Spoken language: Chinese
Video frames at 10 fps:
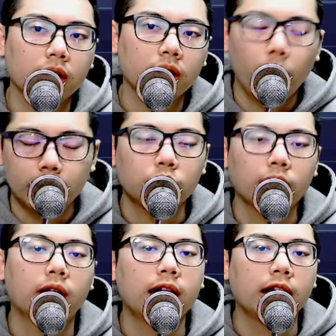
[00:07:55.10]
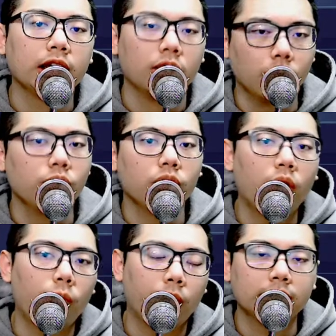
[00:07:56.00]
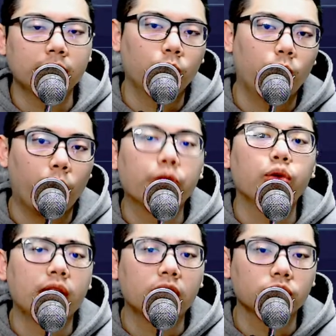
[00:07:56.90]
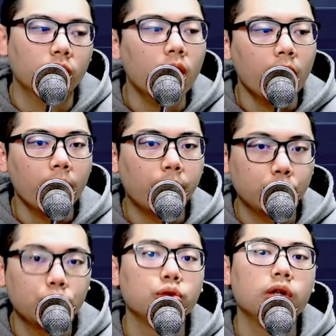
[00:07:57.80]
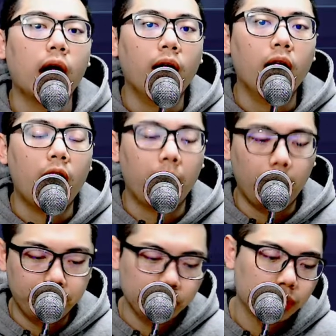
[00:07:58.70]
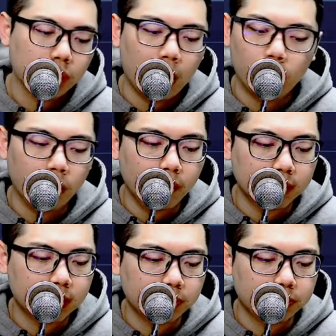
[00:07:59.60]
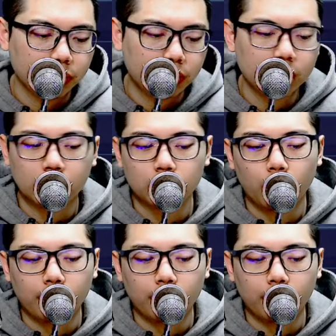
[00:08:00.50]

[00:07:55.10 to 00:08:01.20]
又回到追高杀低，永远又要回到这个回圈当中，不需要。好不好？不需要，我认为这是不智的做